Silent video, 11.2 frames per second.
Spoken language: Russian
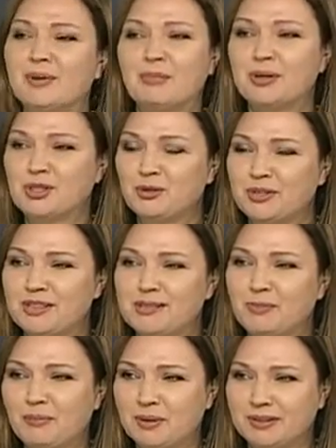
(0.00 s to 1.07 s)
Про будет. маршрутки с
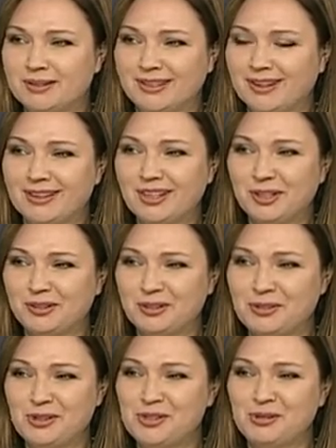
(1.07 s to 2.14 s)
Победы на Гагарина
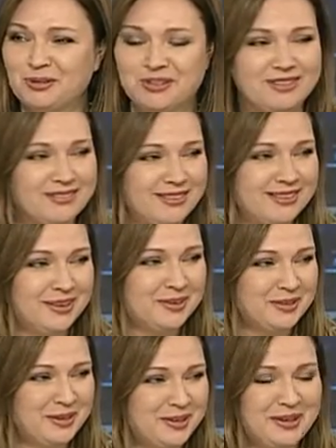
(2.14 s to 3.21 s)
ничего не говорят. Не
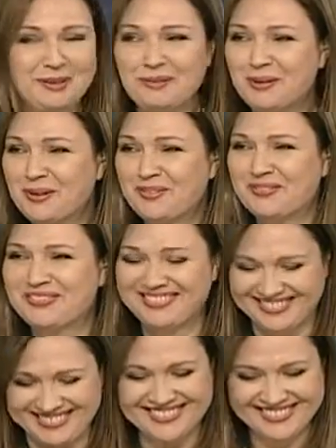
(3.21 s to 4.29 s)
вошло, не успели, не
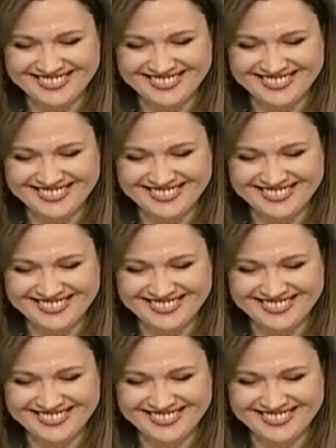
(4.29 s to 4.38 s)
Рек, успели.